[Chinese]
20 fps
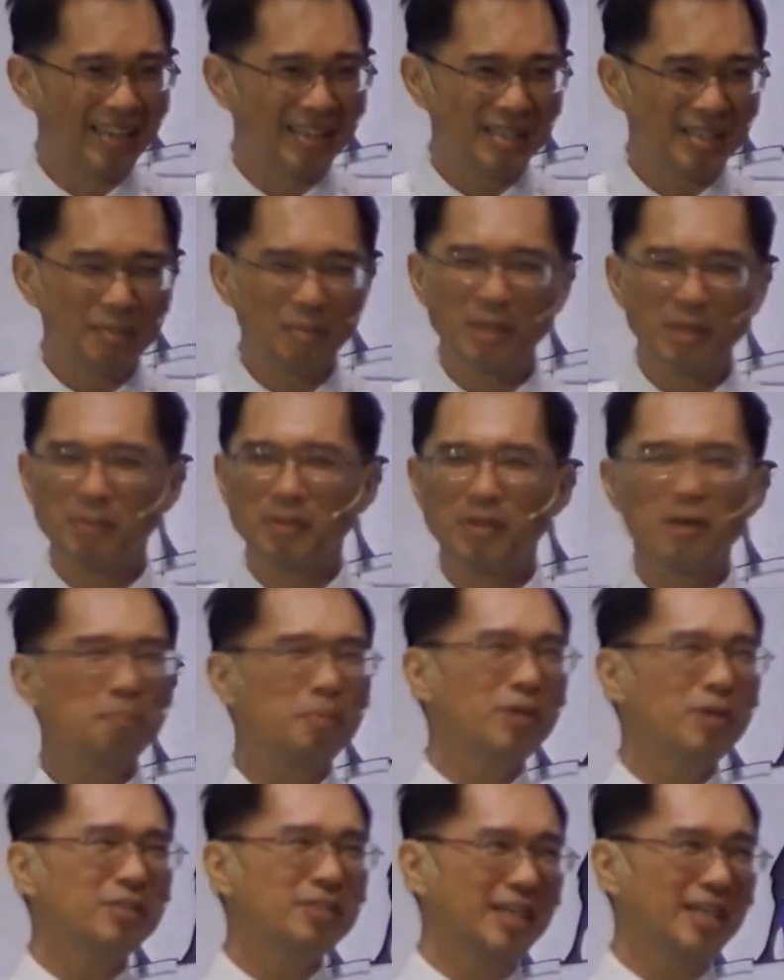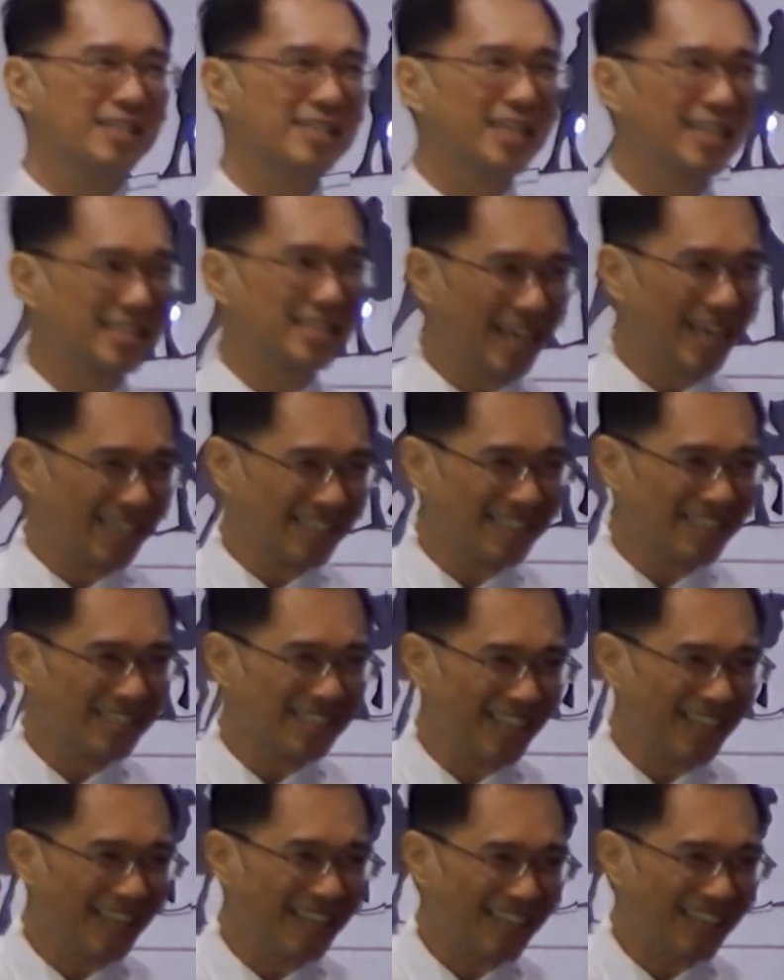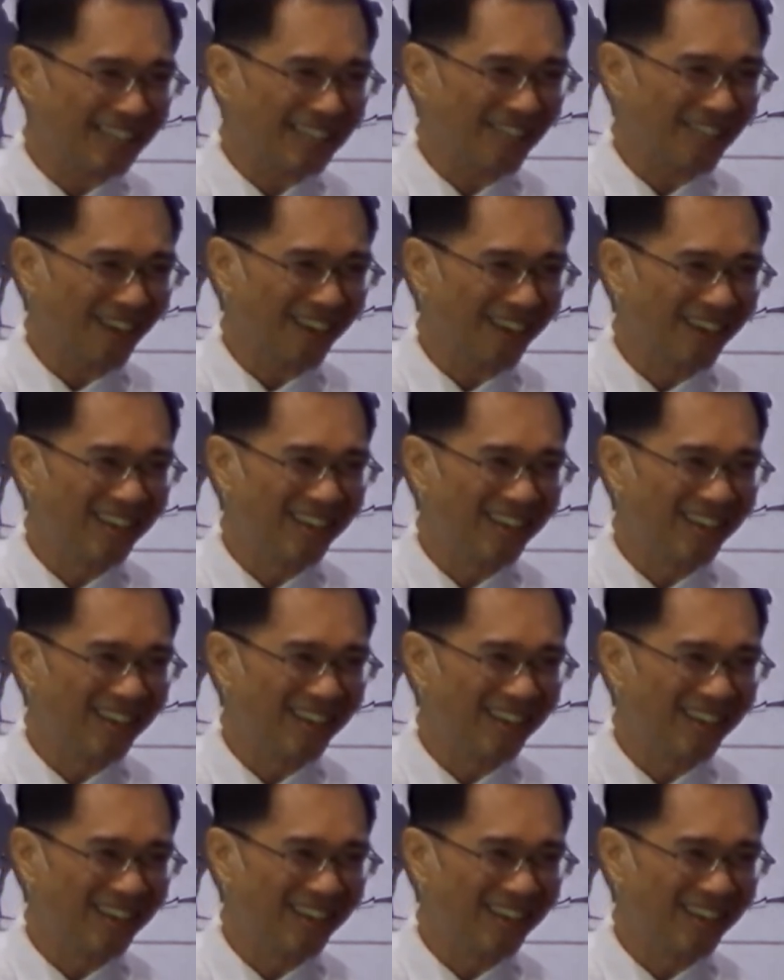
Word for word: 那么更不用讲现在这个年龄，对吧？